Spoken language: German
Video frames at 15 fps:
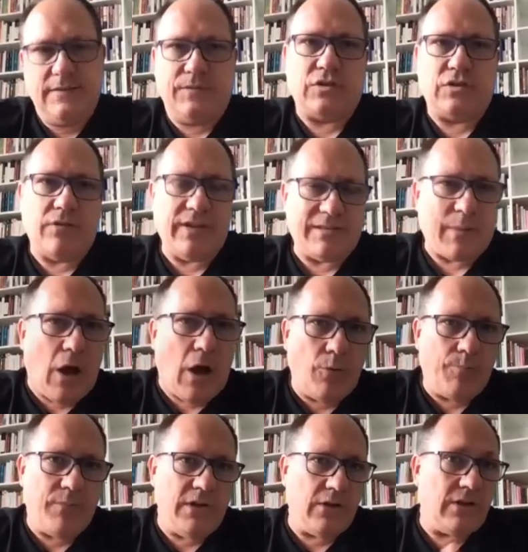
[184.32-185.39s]
Das können wir jetzt
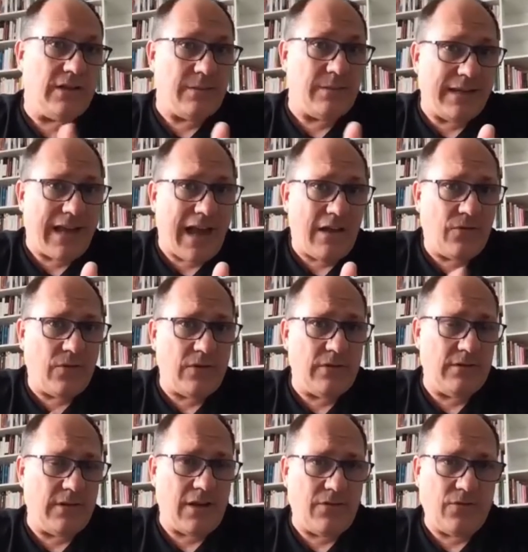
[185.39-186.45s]
behaupten, ihr könnt es aber
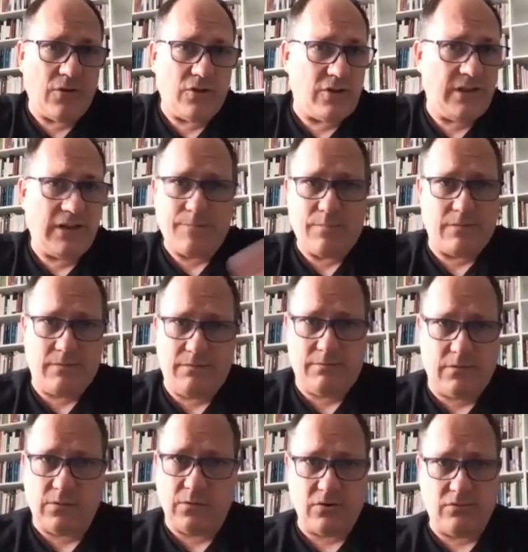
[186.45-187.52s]
nachforschen. Ich habe
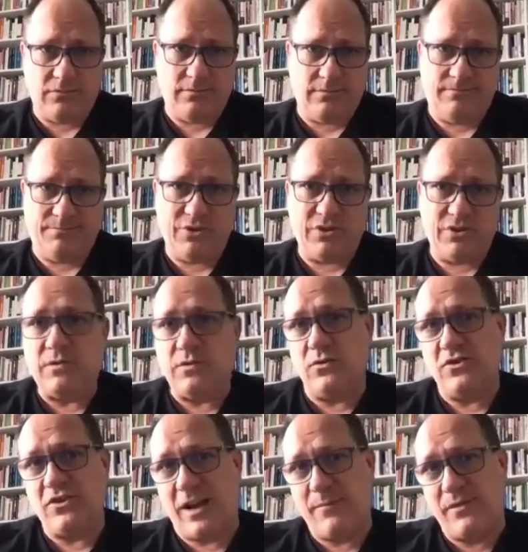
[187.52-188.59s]
so ein, bestimmt so ein
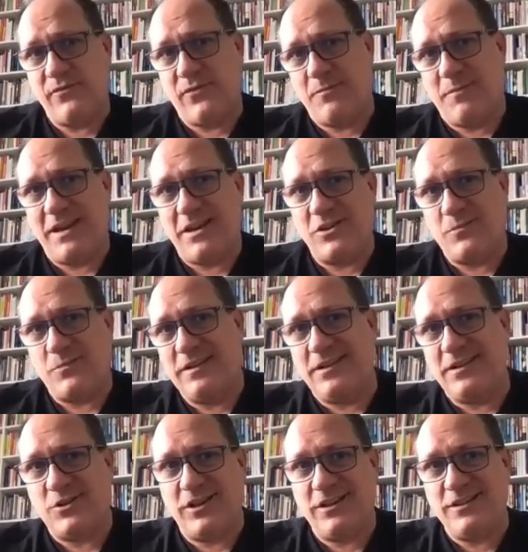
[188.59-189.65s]
Stapel von
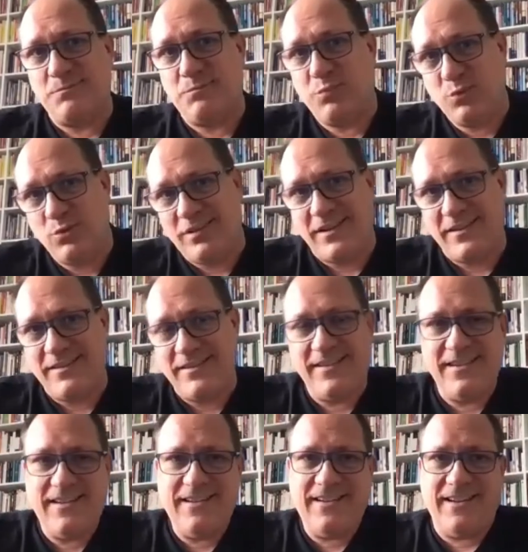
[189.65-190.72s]
Management-Geschichtsbüchern,
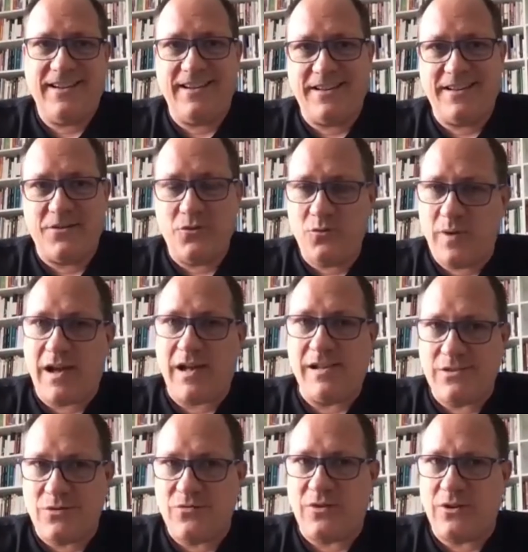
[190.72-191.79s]
in denen
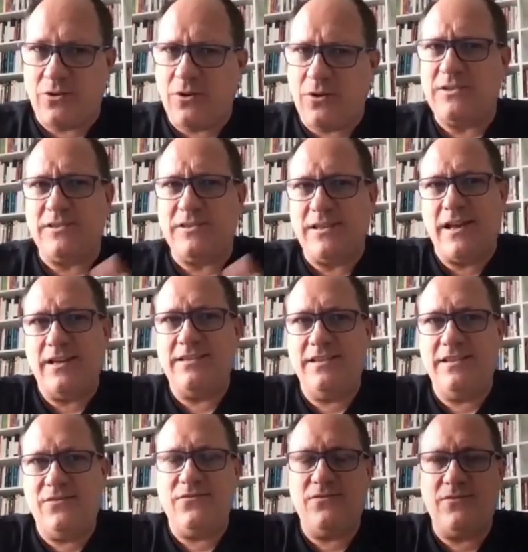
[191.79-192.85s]
überall so ein verkorkstes
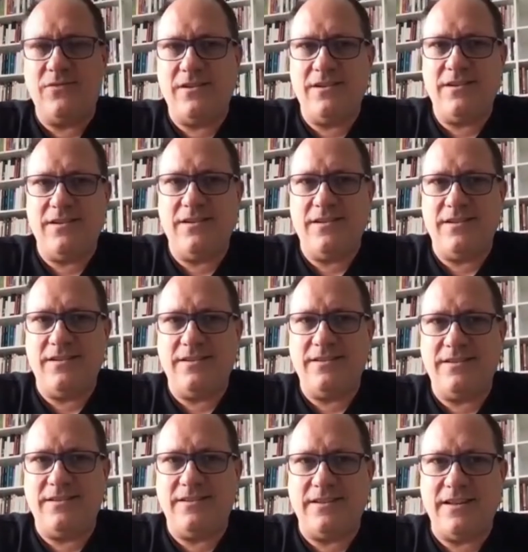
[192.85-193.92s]
Narrativ äh,
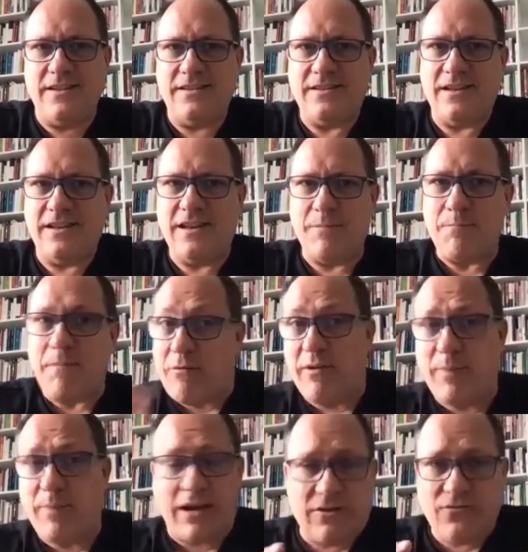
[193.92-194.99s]
drin ist, in dem Mary
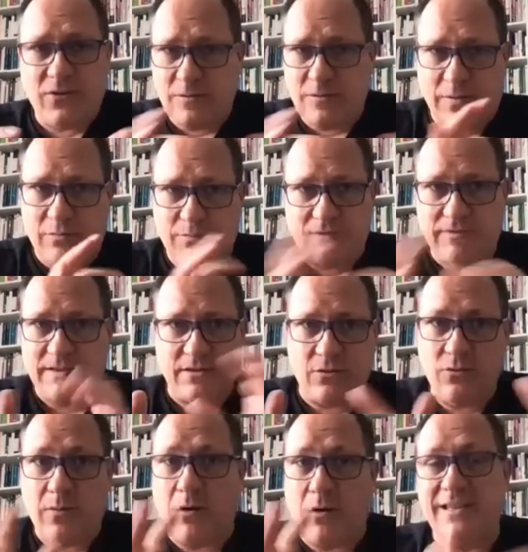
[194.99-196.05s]
Parker Follett beispielsweise
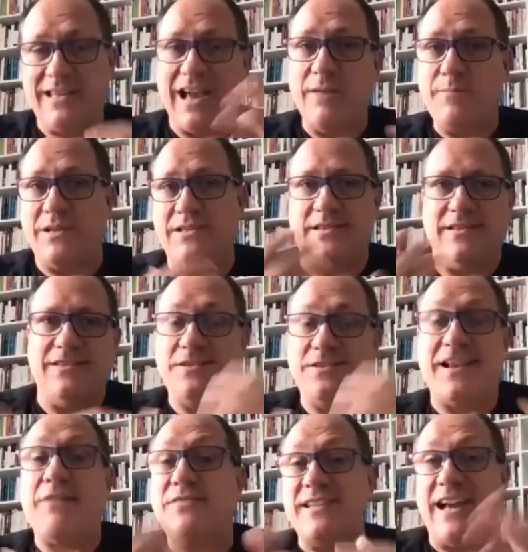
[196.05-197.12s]
überhaupt nicht einpasst. Also es
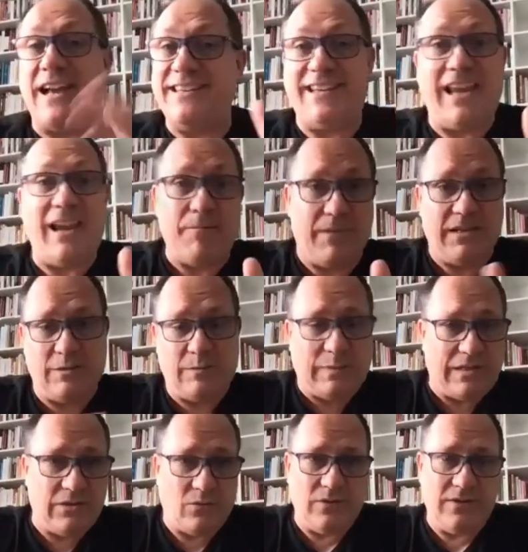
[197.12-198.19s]
darf sie gar nicht geben, diese
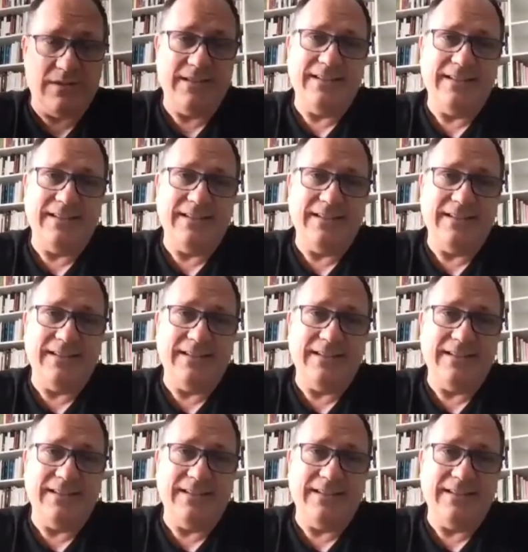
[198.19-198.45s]
Person.